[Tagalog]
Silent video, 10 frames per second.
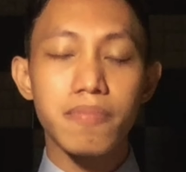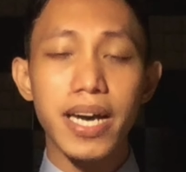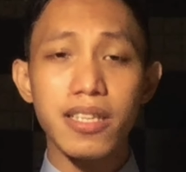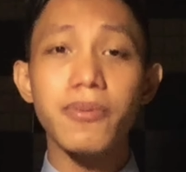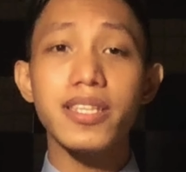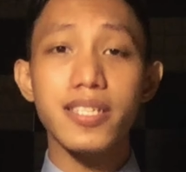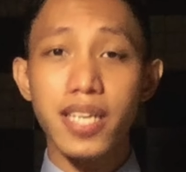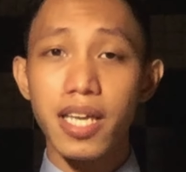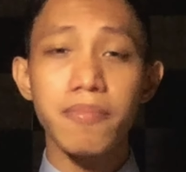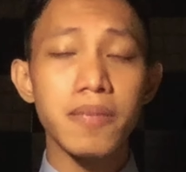By the way,
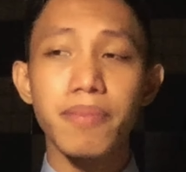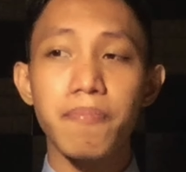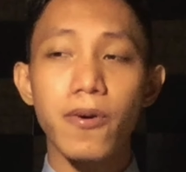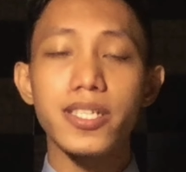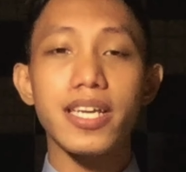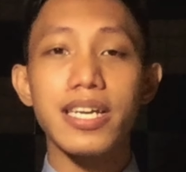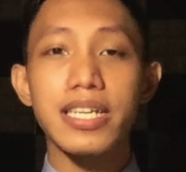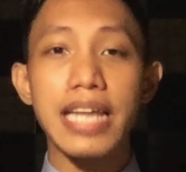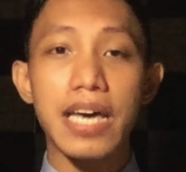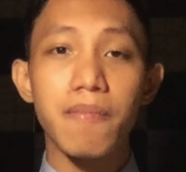disclaimer, before
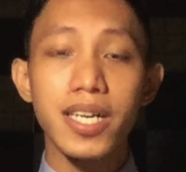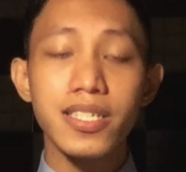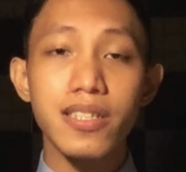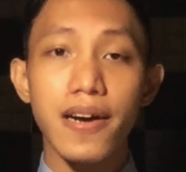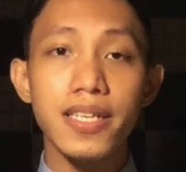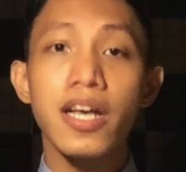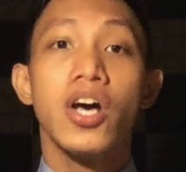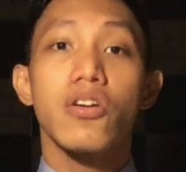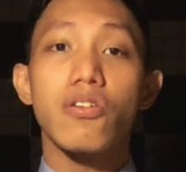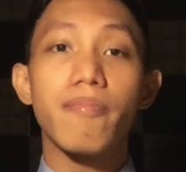talaga tayo mag-start,
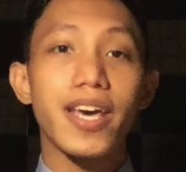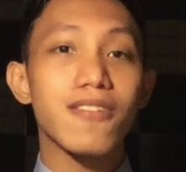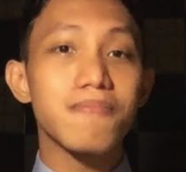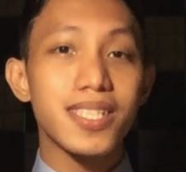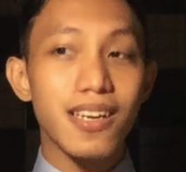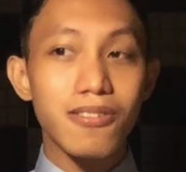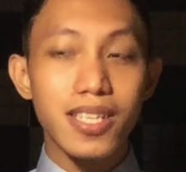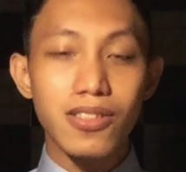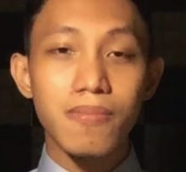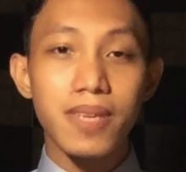kung meron man ako
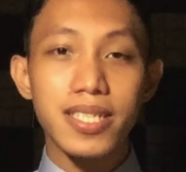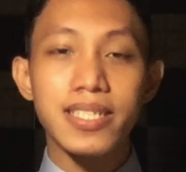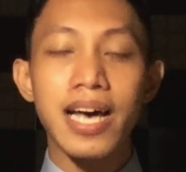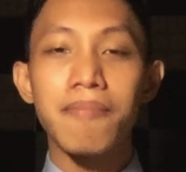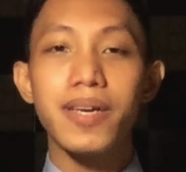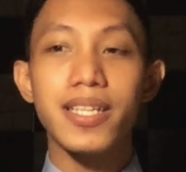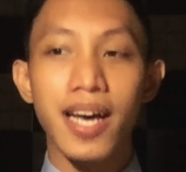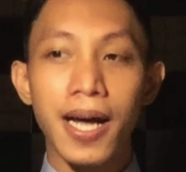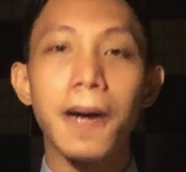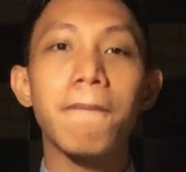ditong masasabi
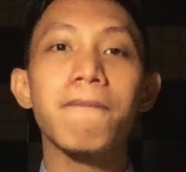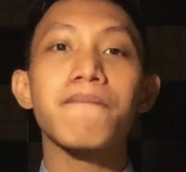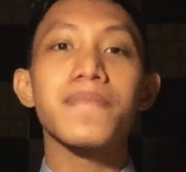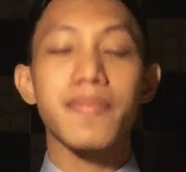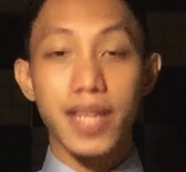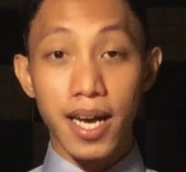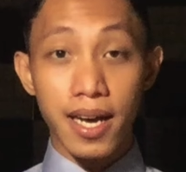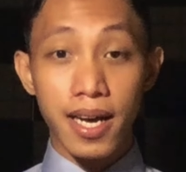na na